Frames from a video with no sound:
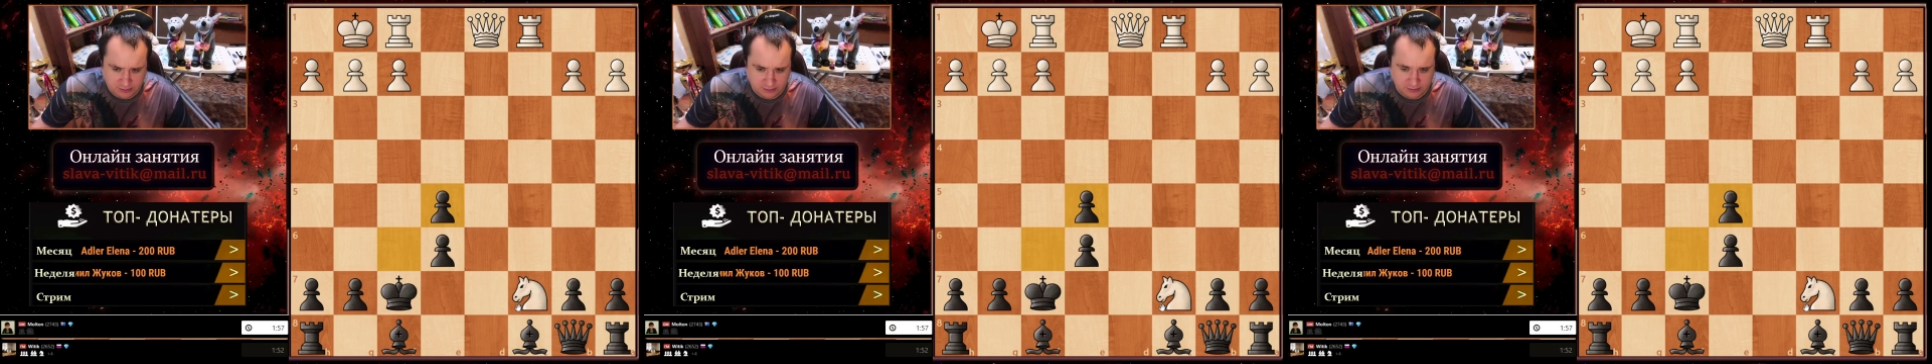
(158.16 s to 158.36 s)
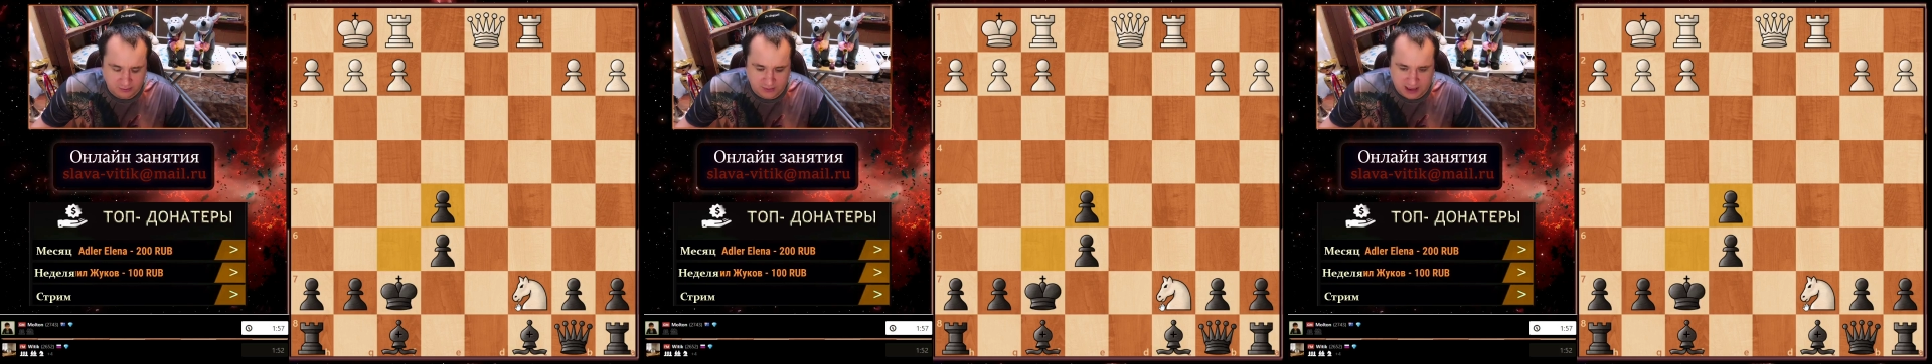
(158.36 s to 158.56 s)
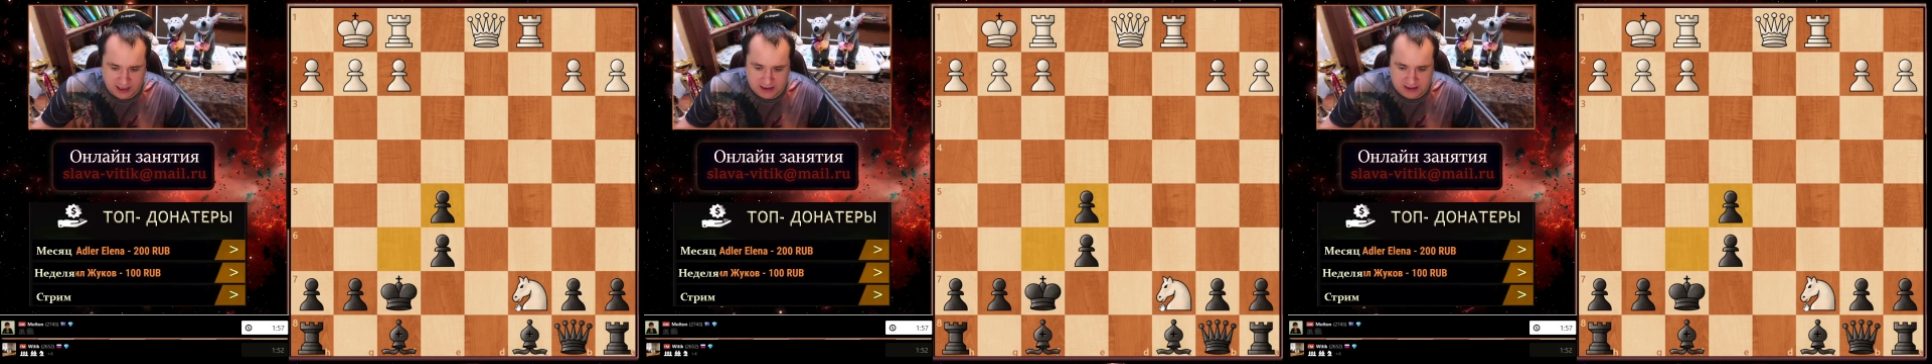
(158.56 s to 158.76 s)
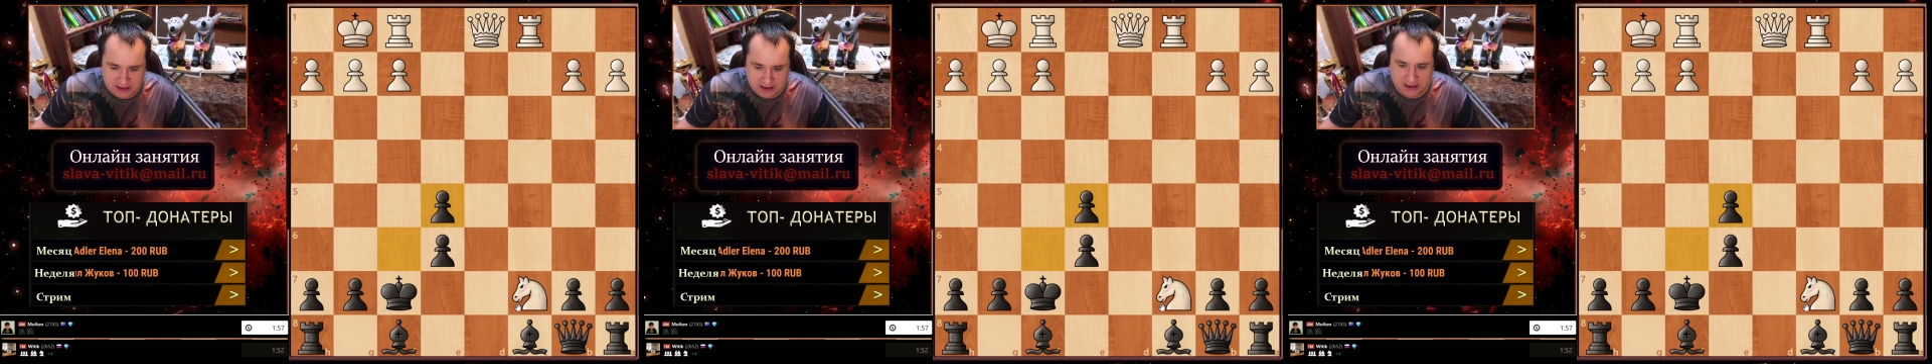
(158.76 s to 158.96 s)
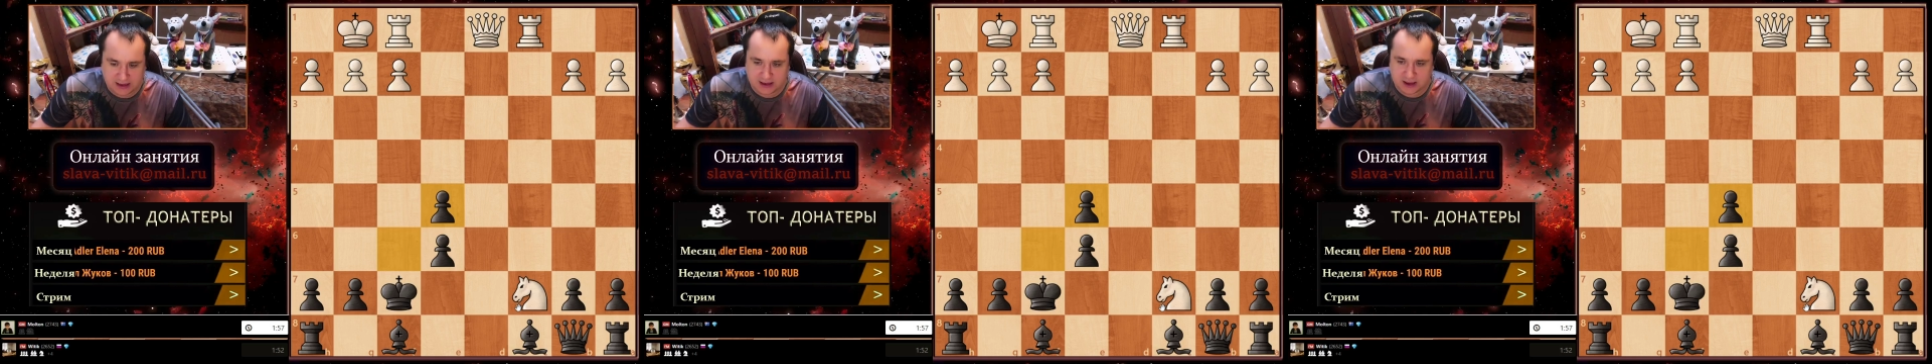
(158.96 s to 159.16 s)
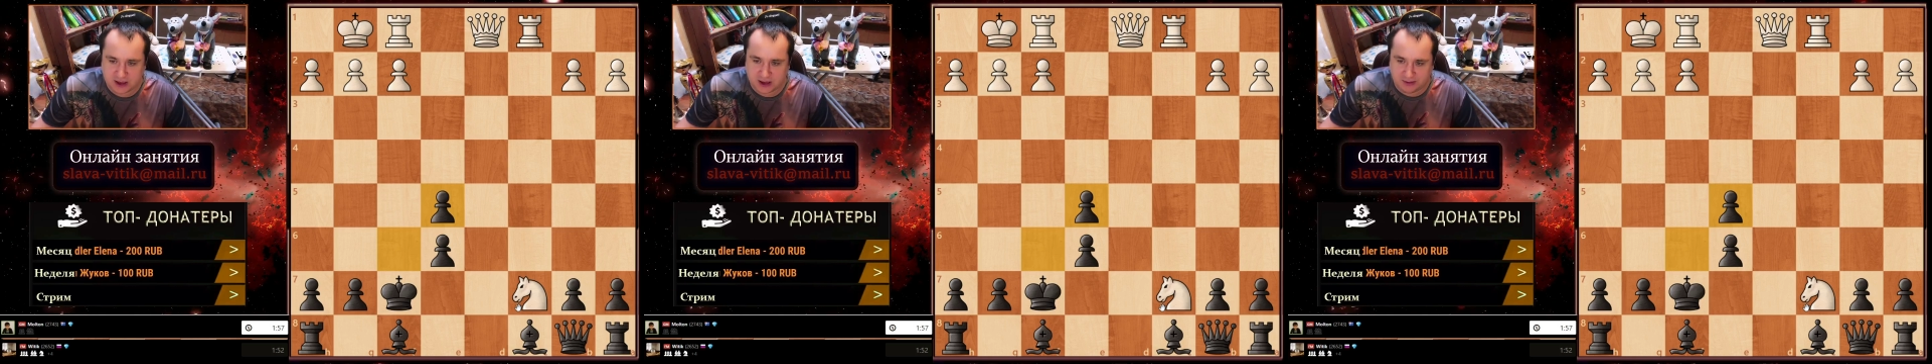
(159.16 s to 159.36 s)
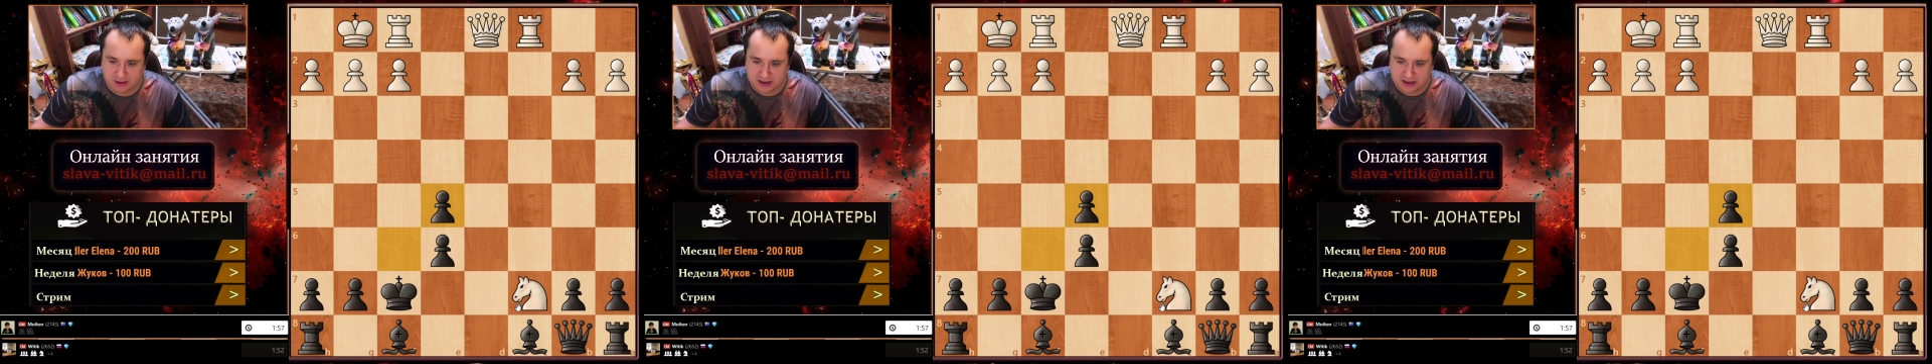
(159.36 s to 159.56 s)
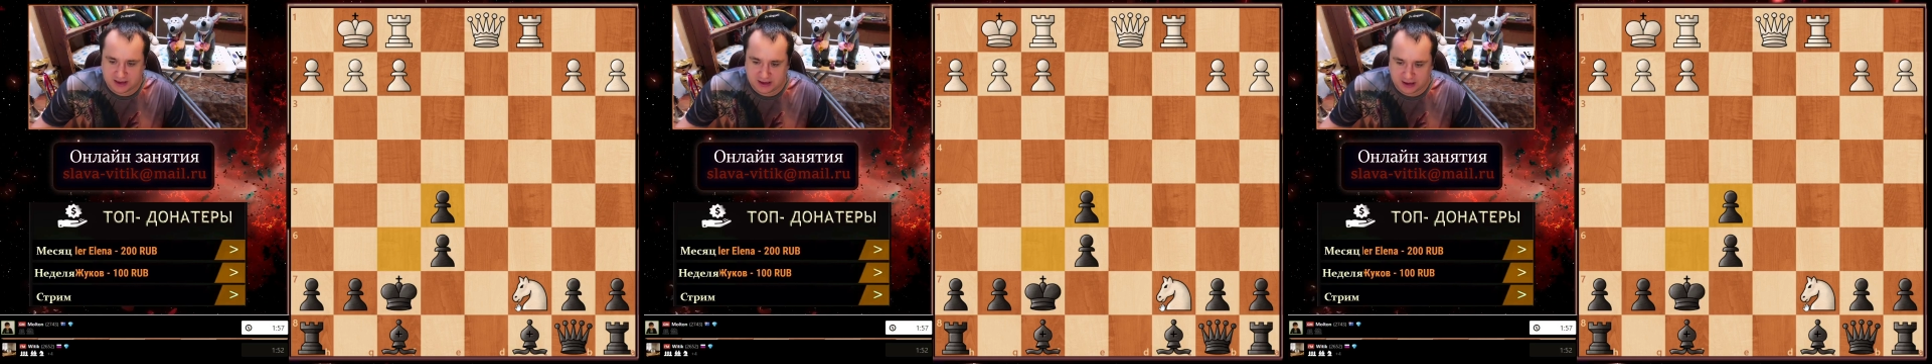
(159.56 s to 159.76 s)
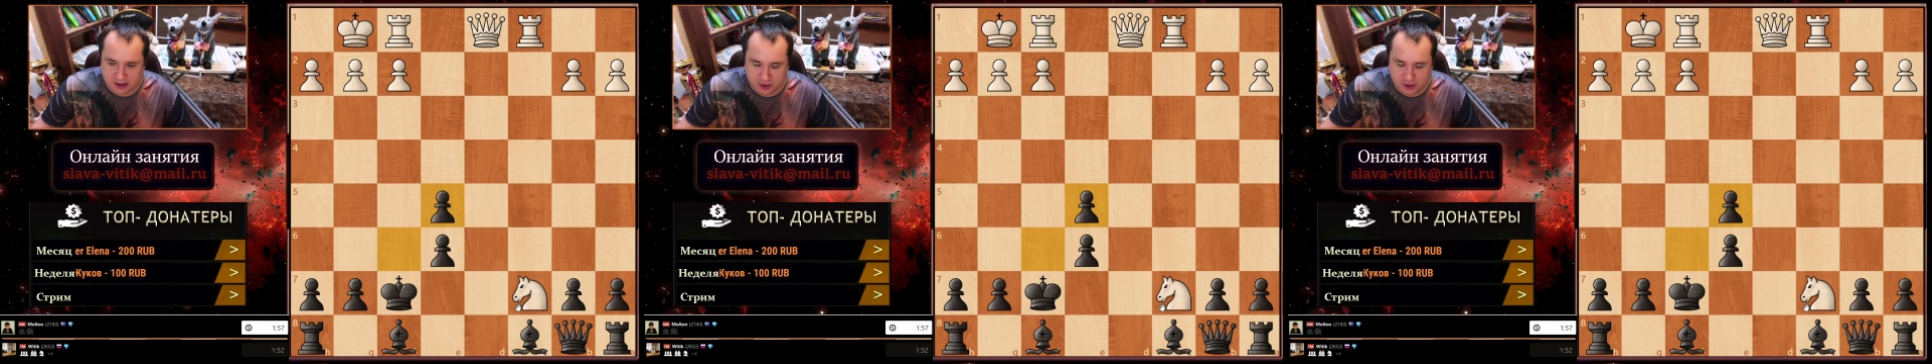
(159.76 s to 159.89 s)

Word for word: Да, здесь, конечно, позиция